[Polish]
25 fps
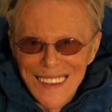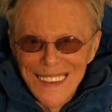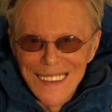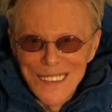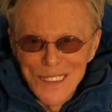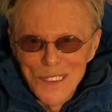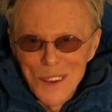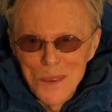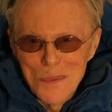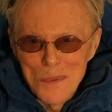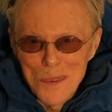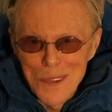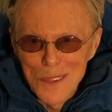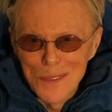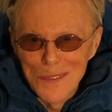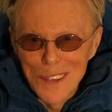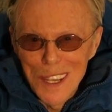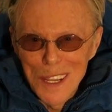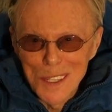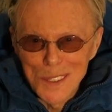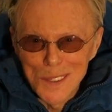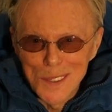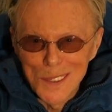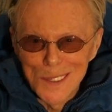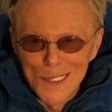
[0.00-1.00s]
Dobry
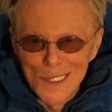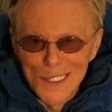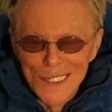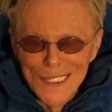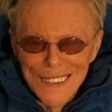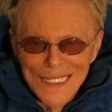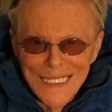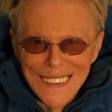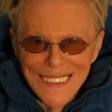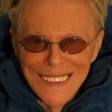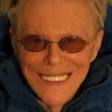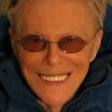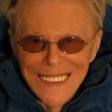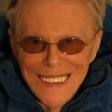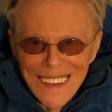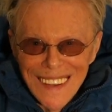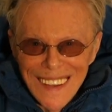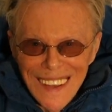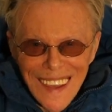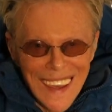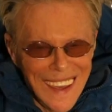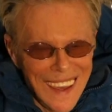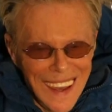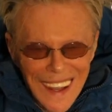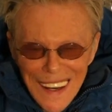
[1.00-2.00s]
wieczór.
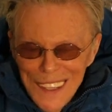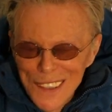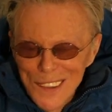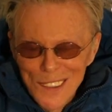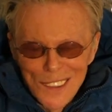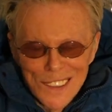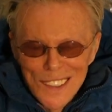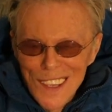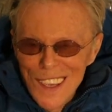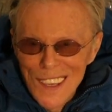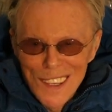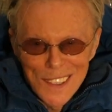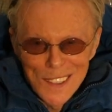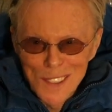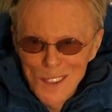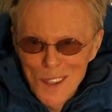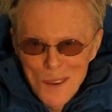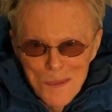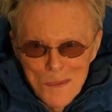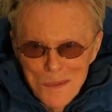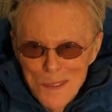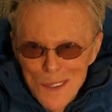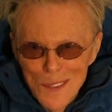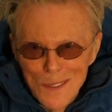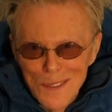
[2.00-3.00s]
Ale to nie jest
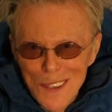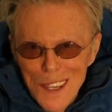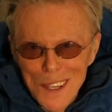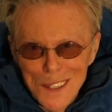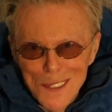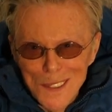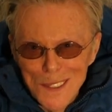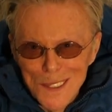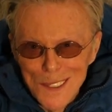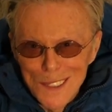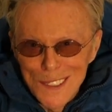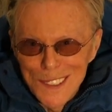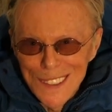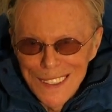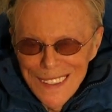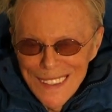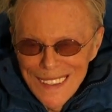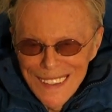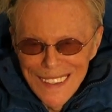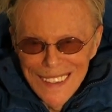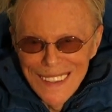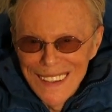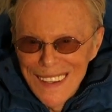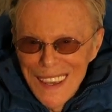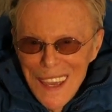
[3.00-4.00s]
dobry wieczór.
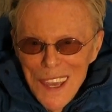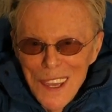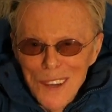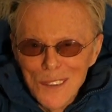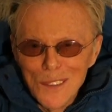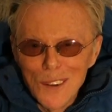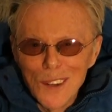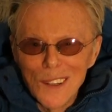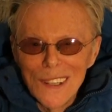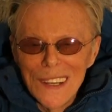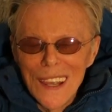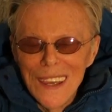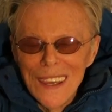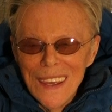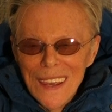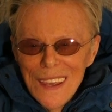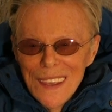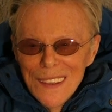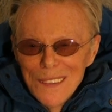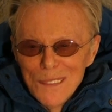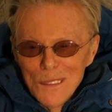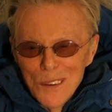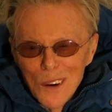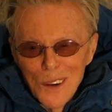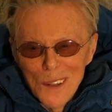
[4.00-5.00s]
W ogóle,
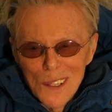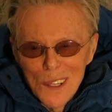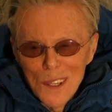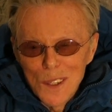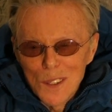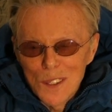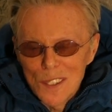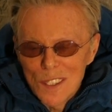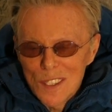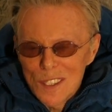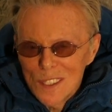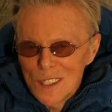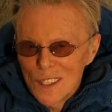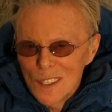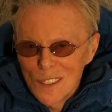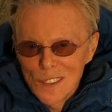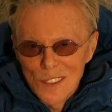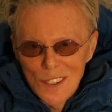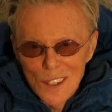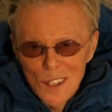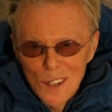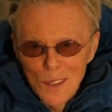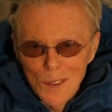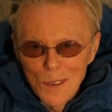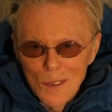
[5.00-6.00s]
w ogóle już od
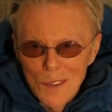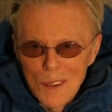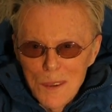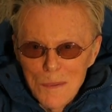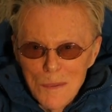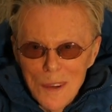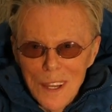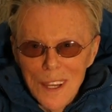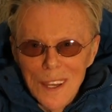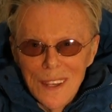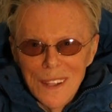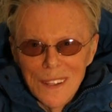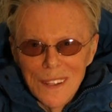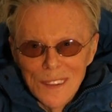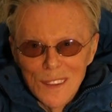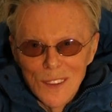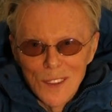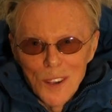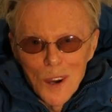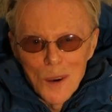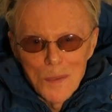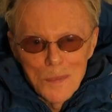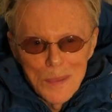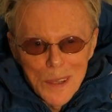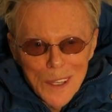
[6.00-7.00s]
roku nie ma
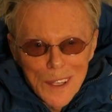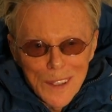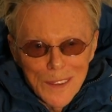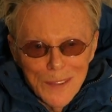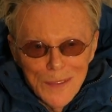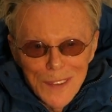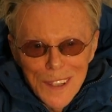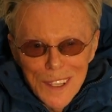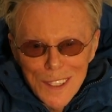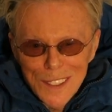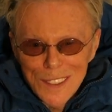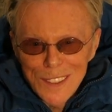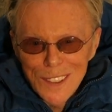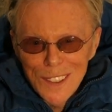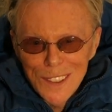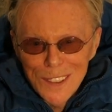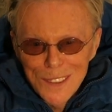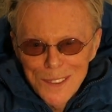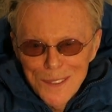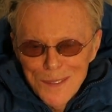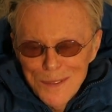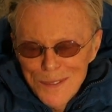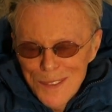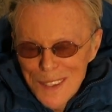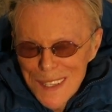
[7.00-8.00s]
dobrych
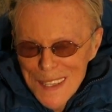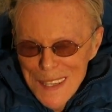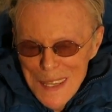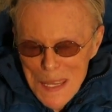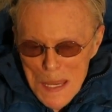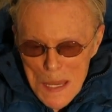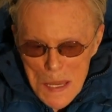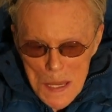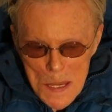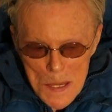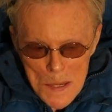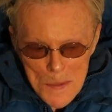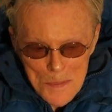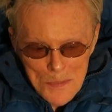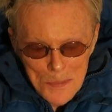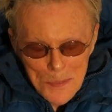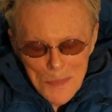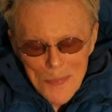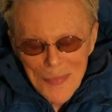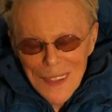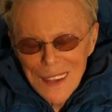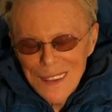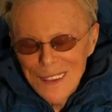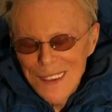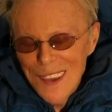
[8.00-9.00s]
wieczorów.
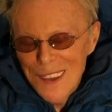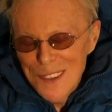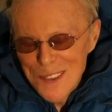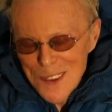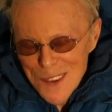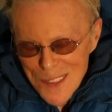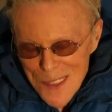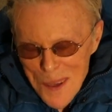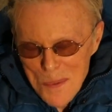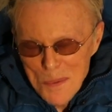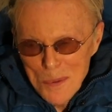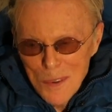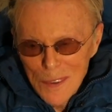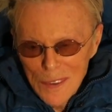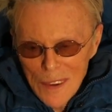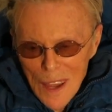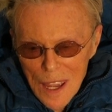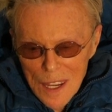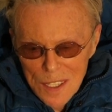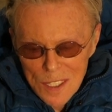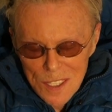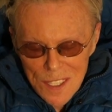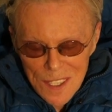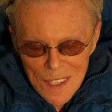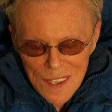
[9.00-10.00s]
Nie no, na
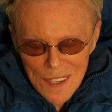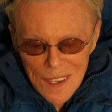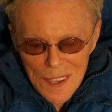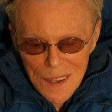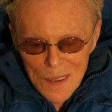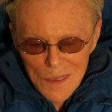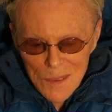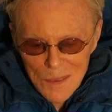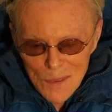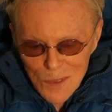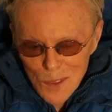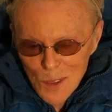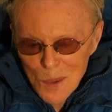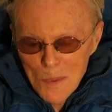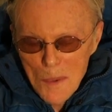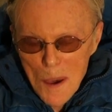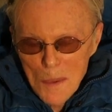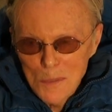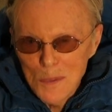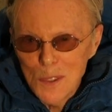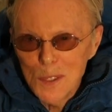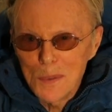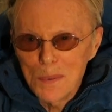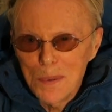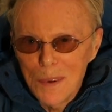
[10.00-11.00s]
poważnie. To ma
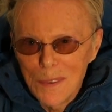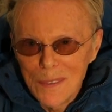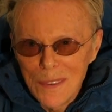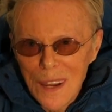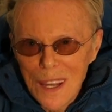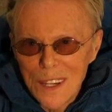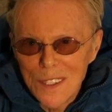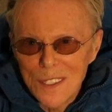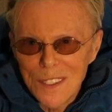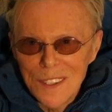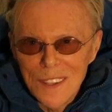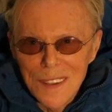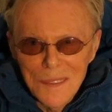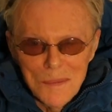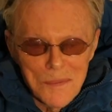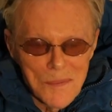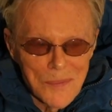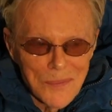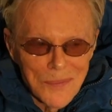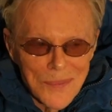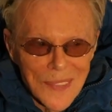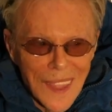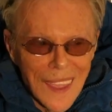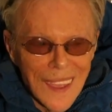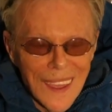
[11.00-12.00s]
być poważne.
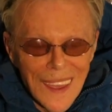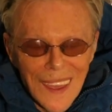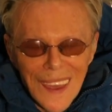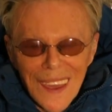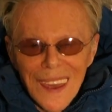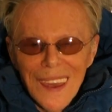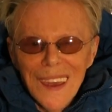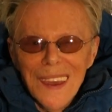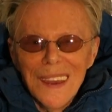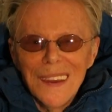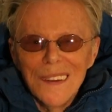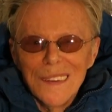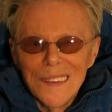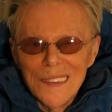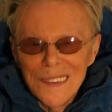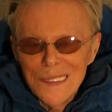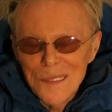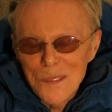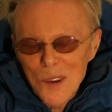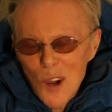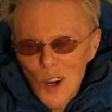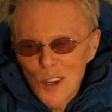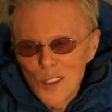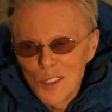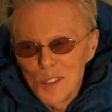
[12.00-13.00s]

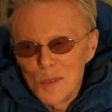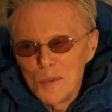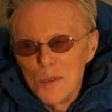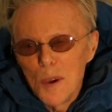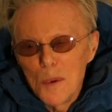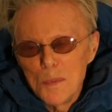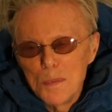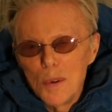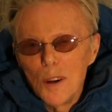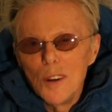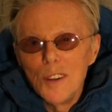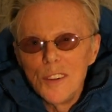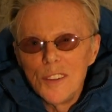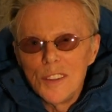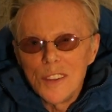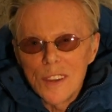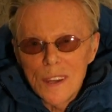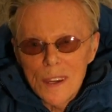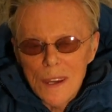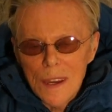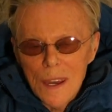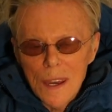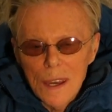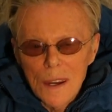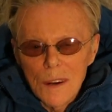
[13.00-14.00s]
Chodzi mi o
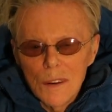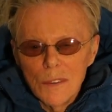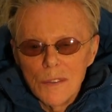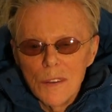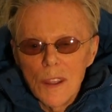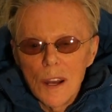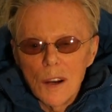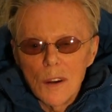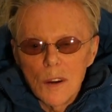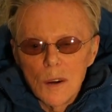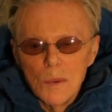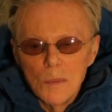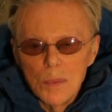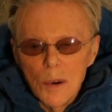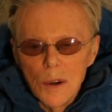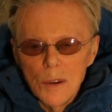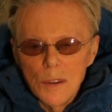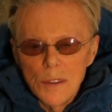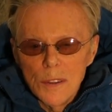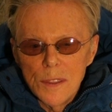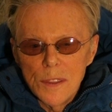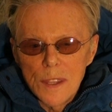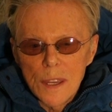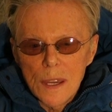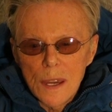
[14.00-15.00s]
politykę, o wielką
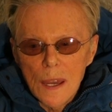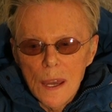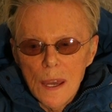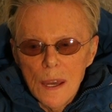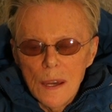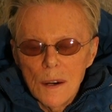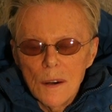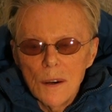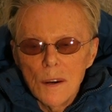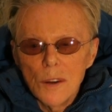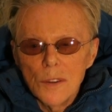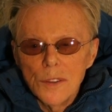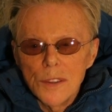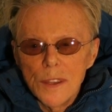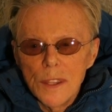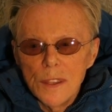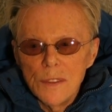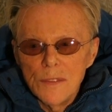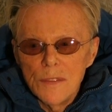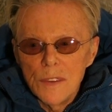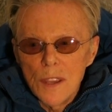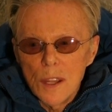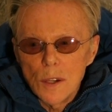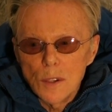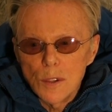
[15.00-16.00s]
politykę, o
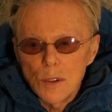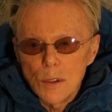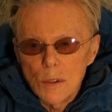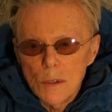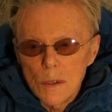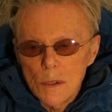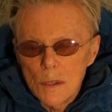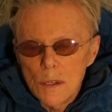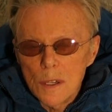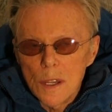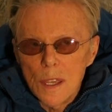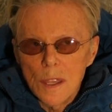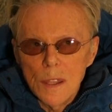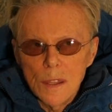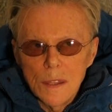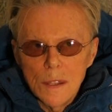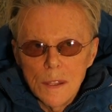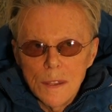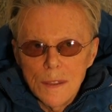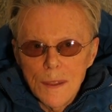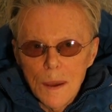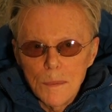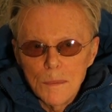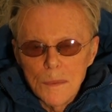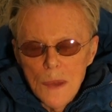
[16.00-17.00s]
ten wieczór, kiedy
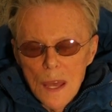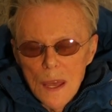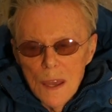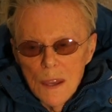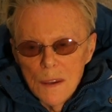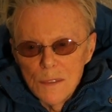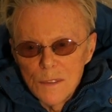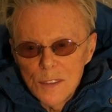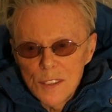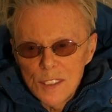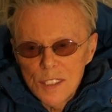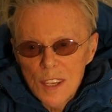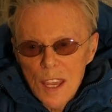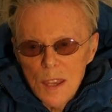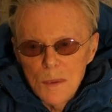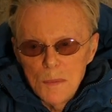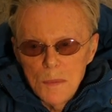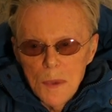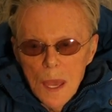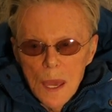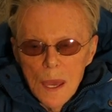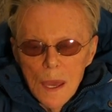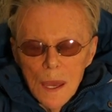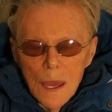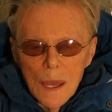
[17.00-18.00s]
tam w
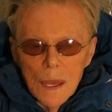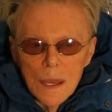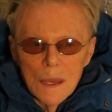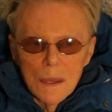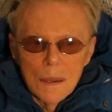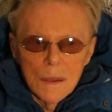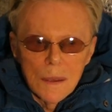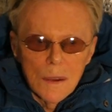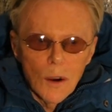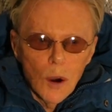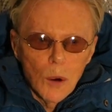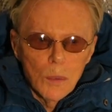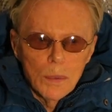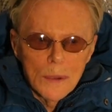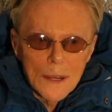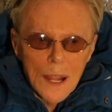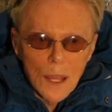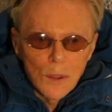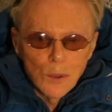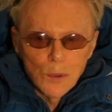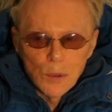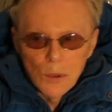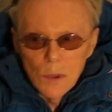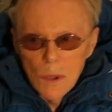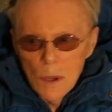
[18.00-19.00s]
Sejmie y,
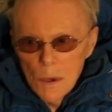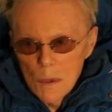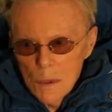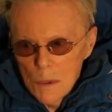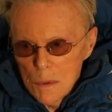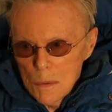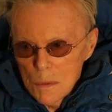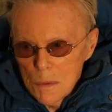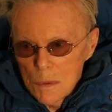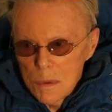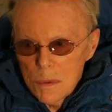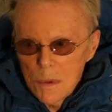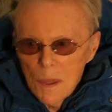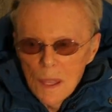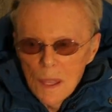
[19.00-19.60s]
obradują